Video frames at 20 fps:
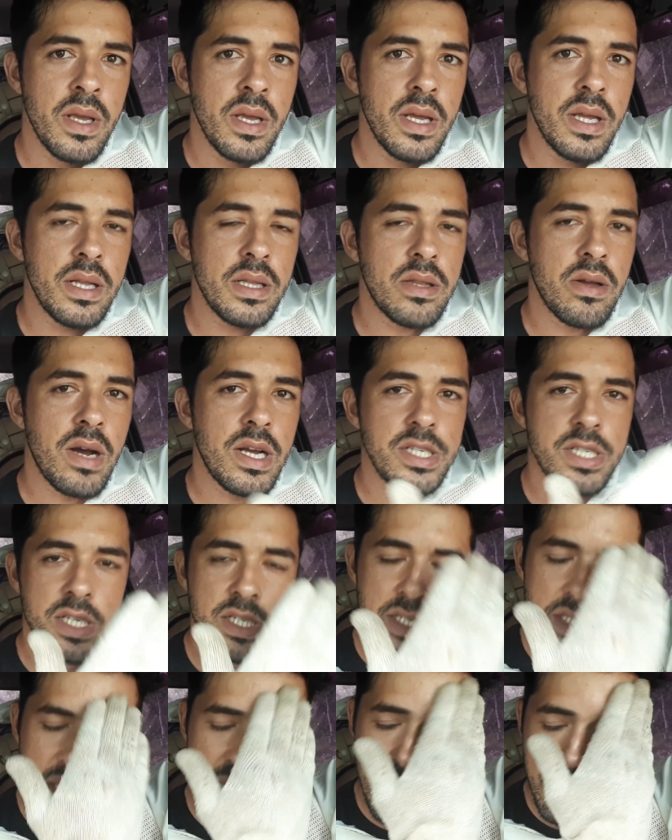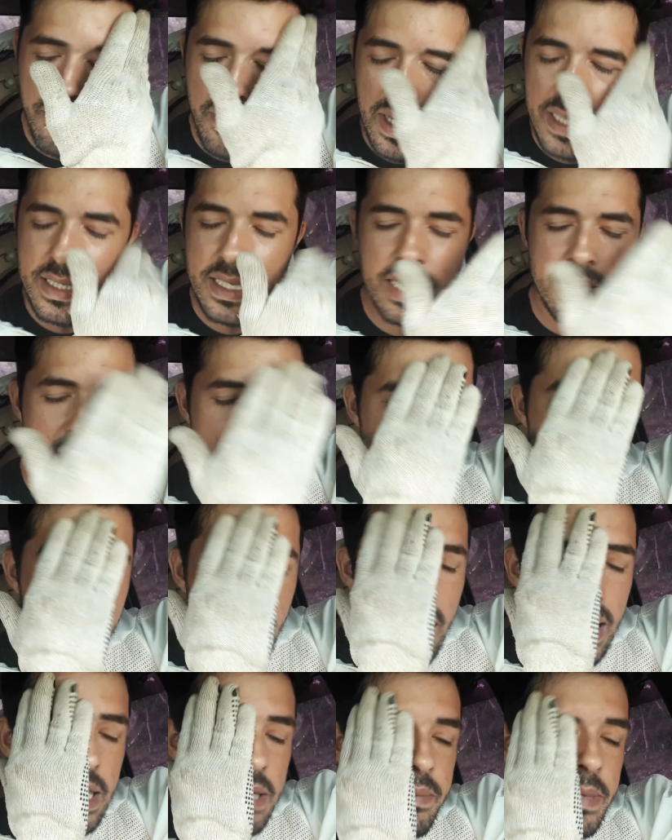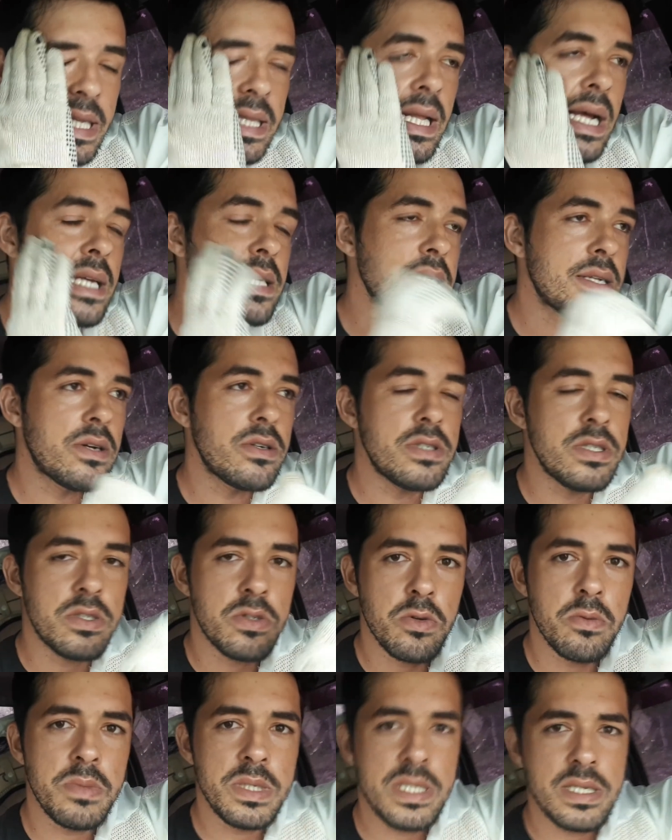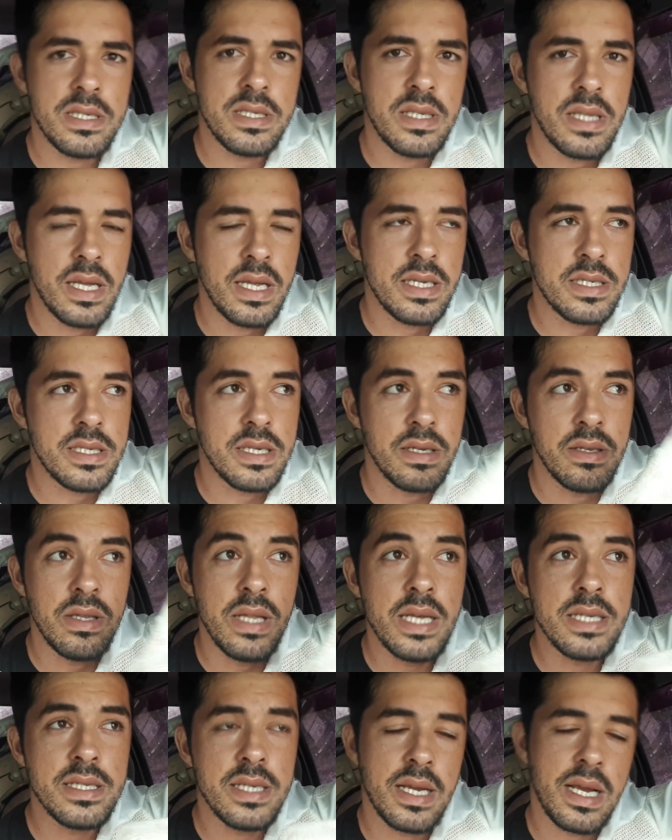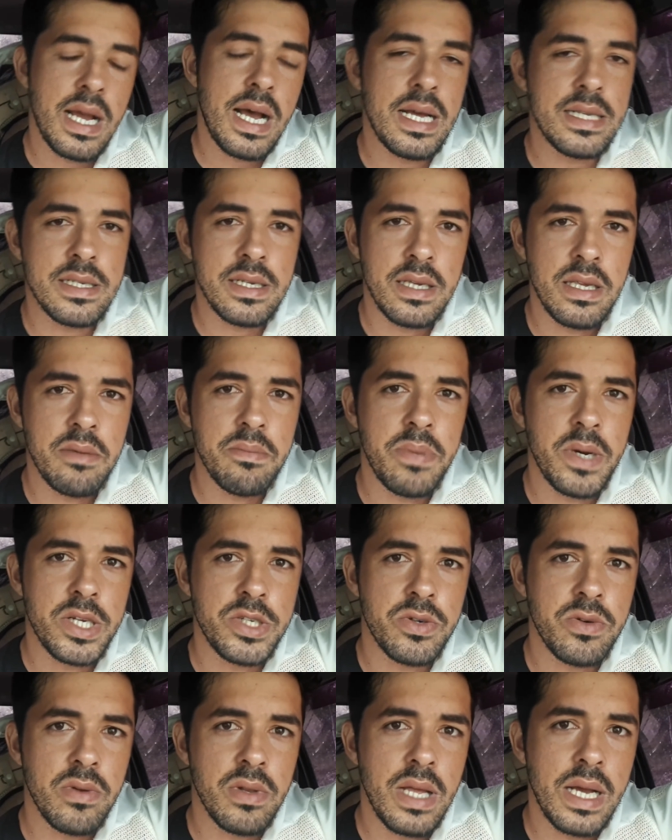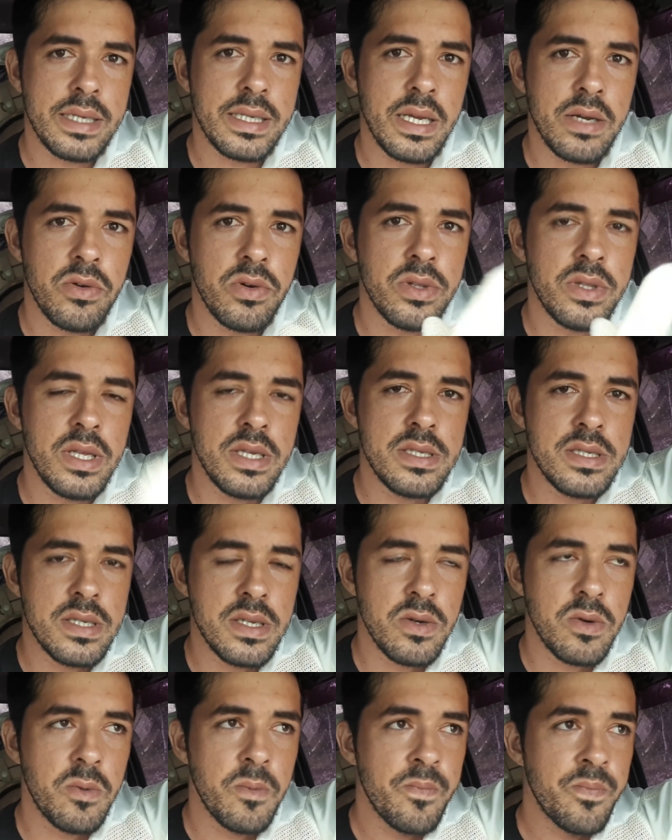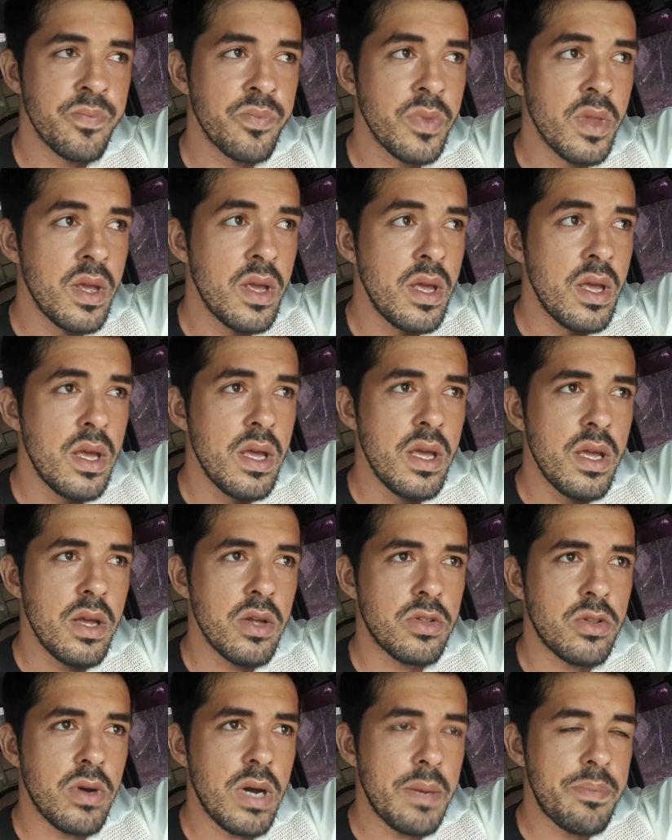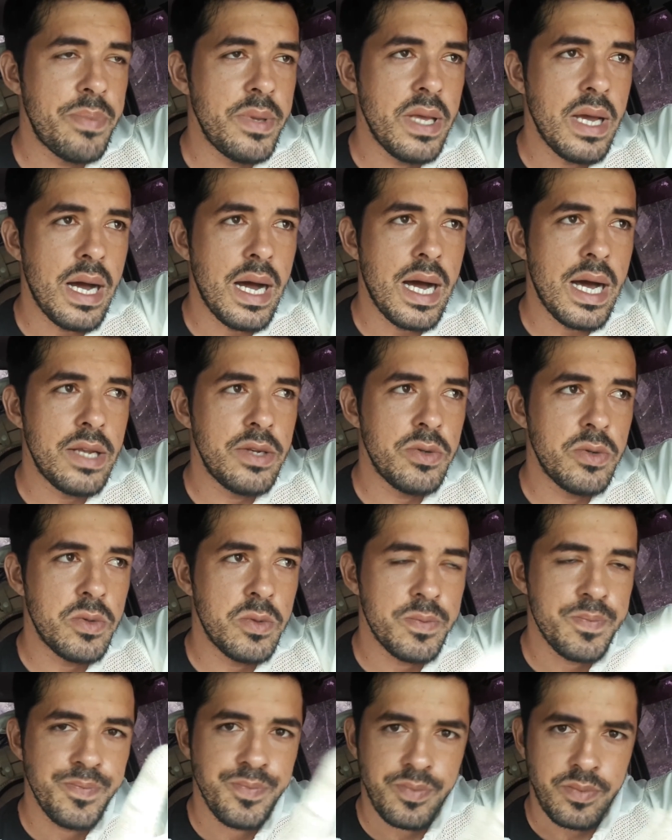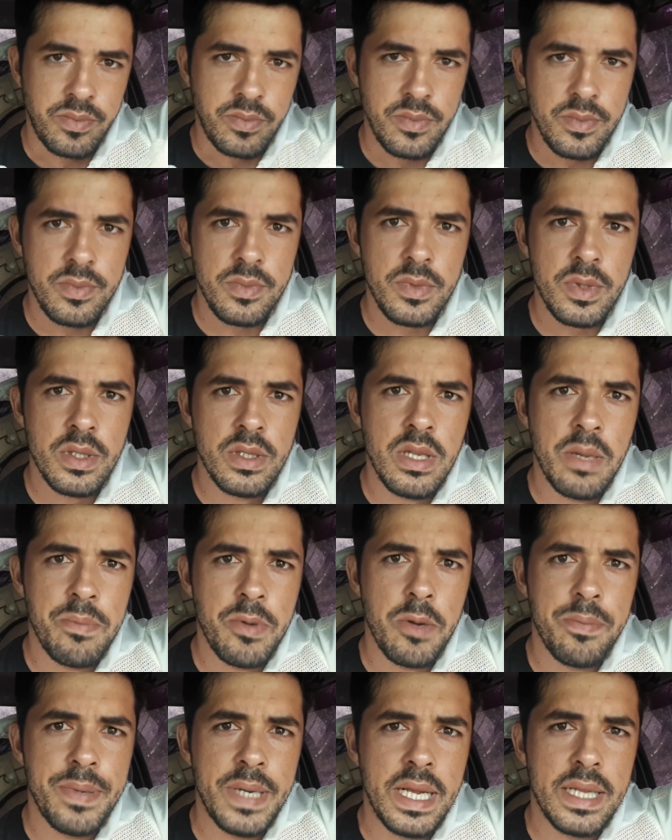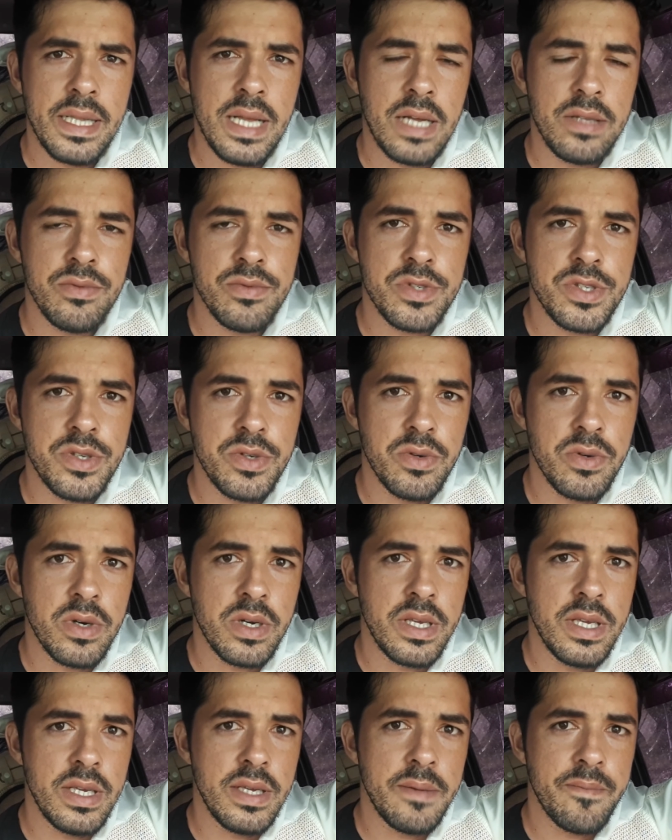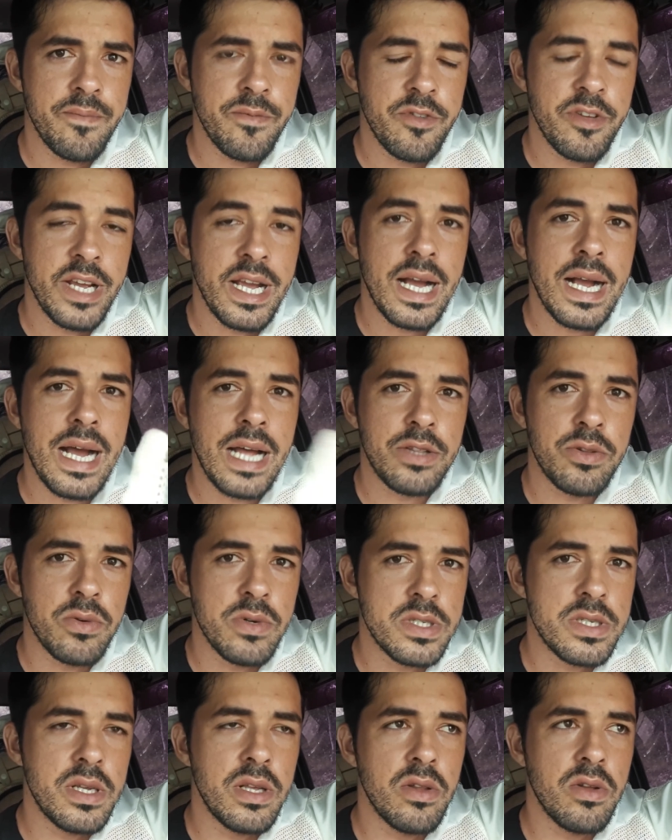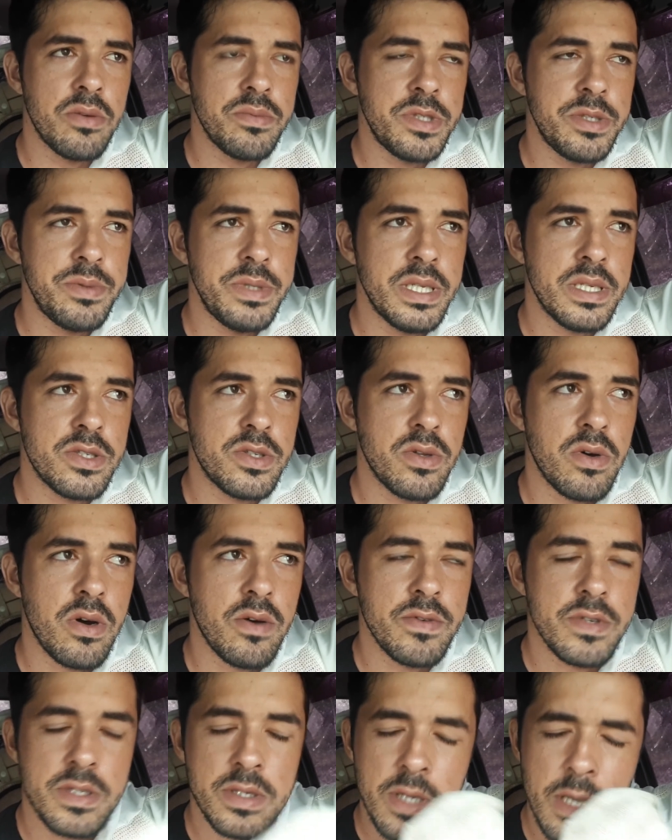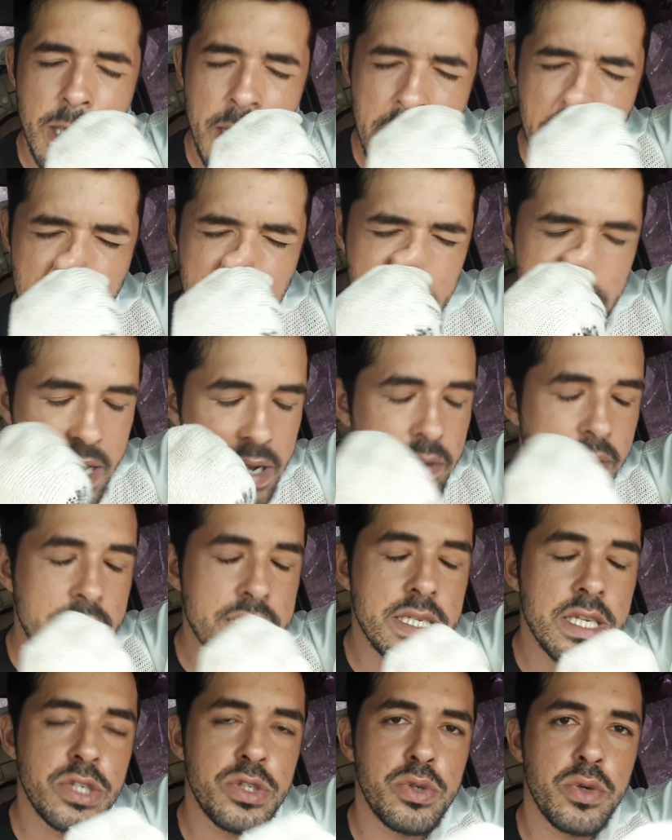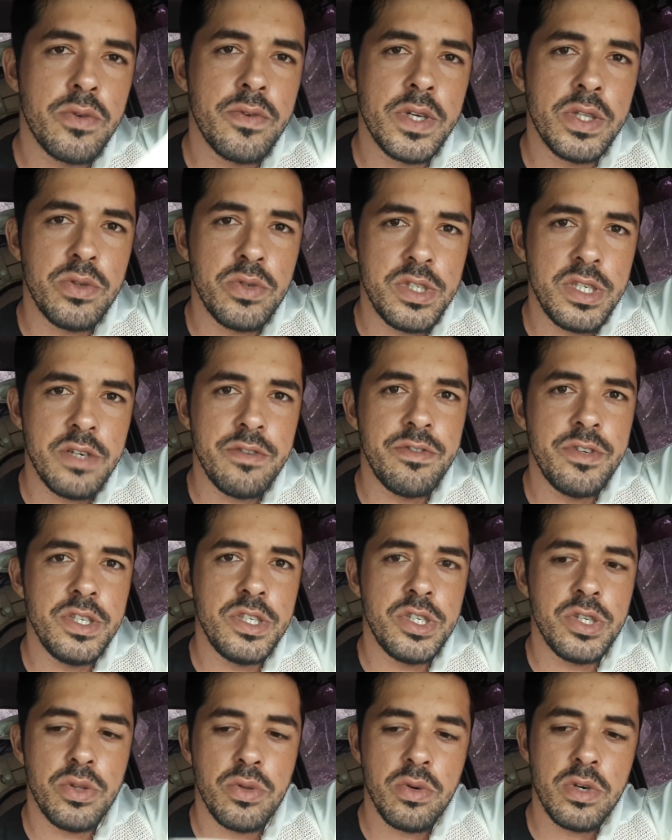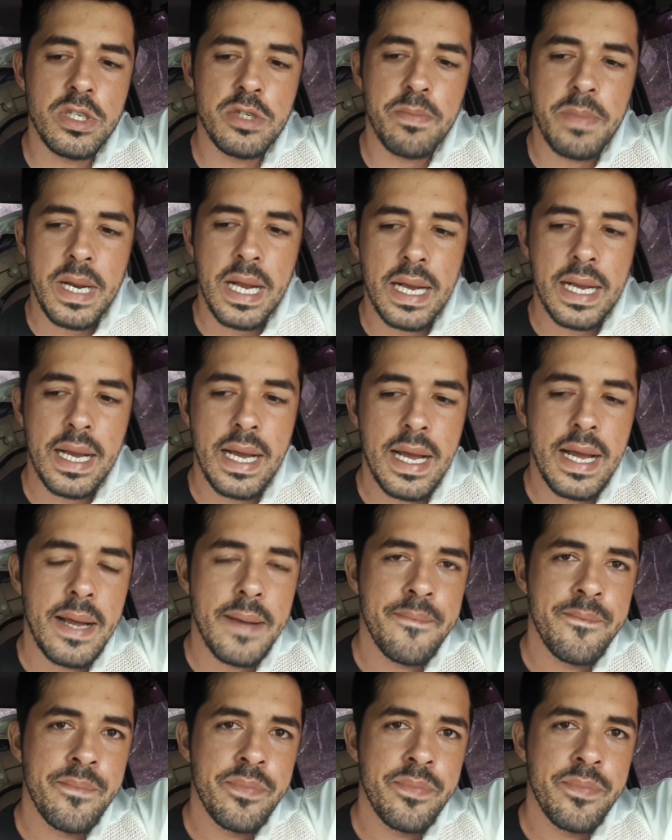Então a gente tem que fazer essa alimentação de subsistência. Nesse caso aqui em particular, o que aconteceu? Eu tenho um apiário na propriedade de um senhor aqui, fica a 14 quilômetros de Minas Novas. Pegou essa chuva do dia 22 para cá,